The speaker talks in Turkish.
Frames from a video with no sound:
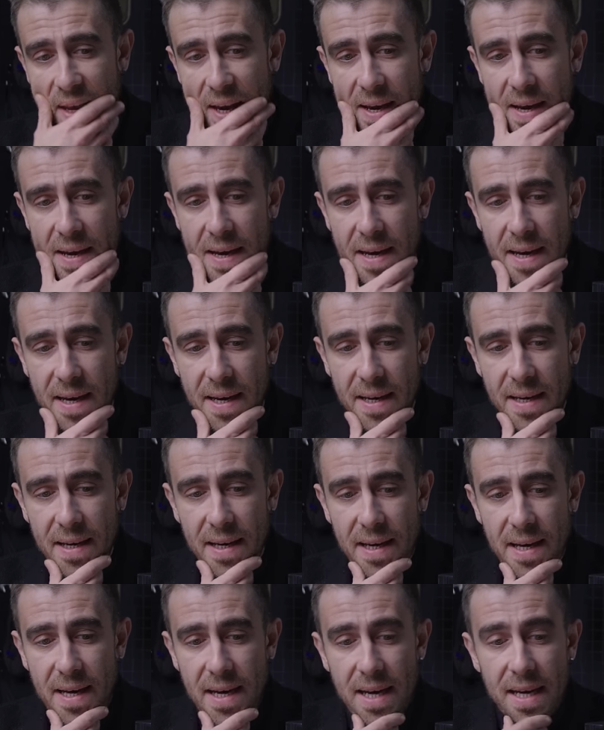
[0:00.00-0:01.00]
e,
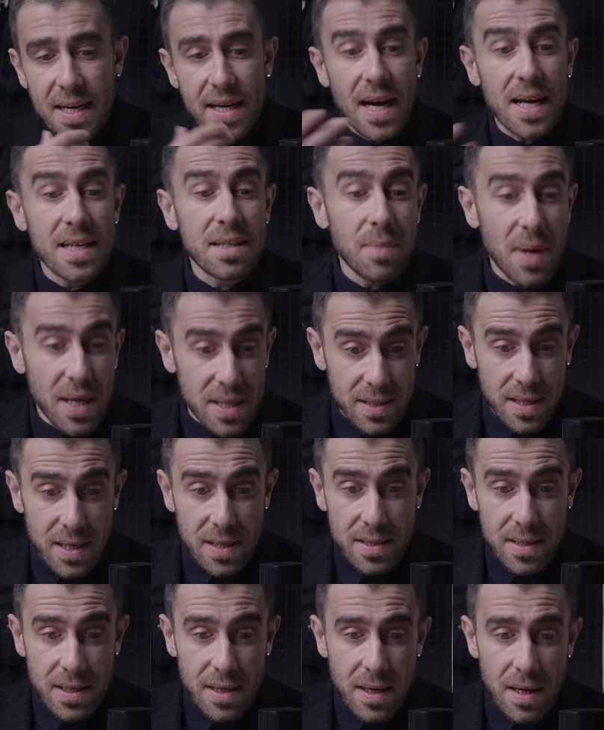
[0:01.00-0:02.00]
gaz
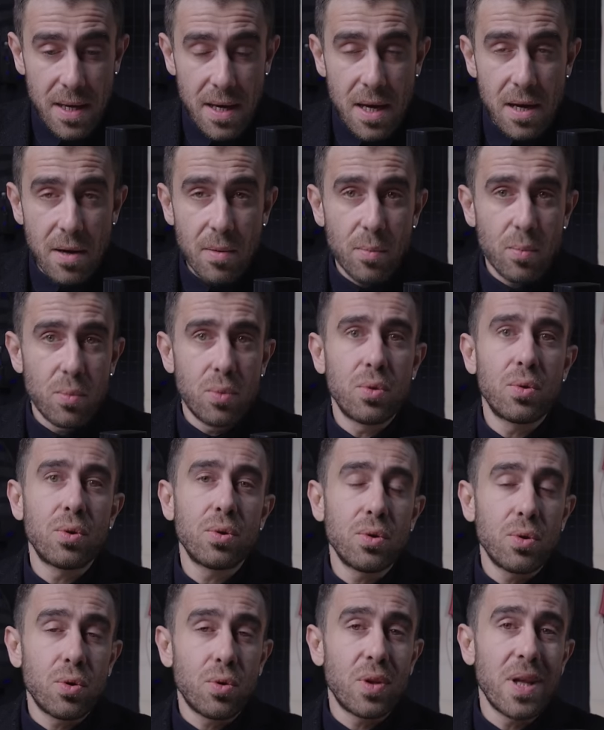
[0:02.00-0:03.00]
maskesi bu
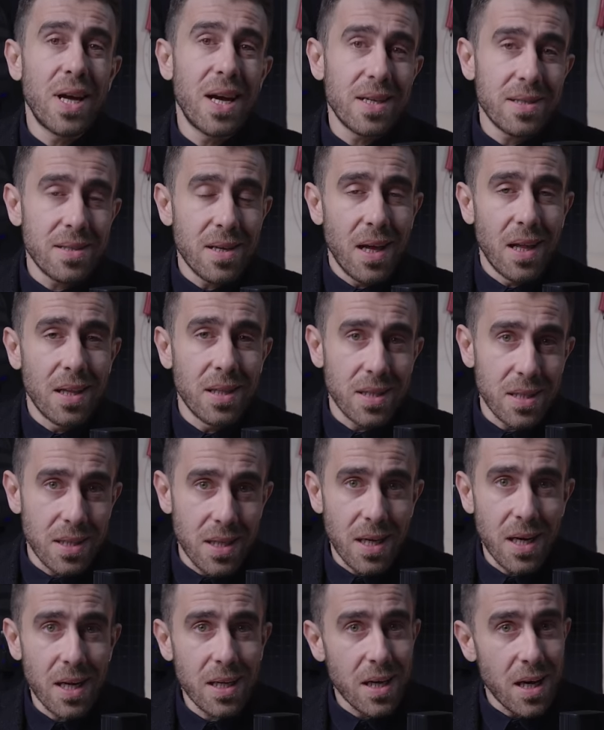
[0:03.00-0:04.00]
nükleer saldırılara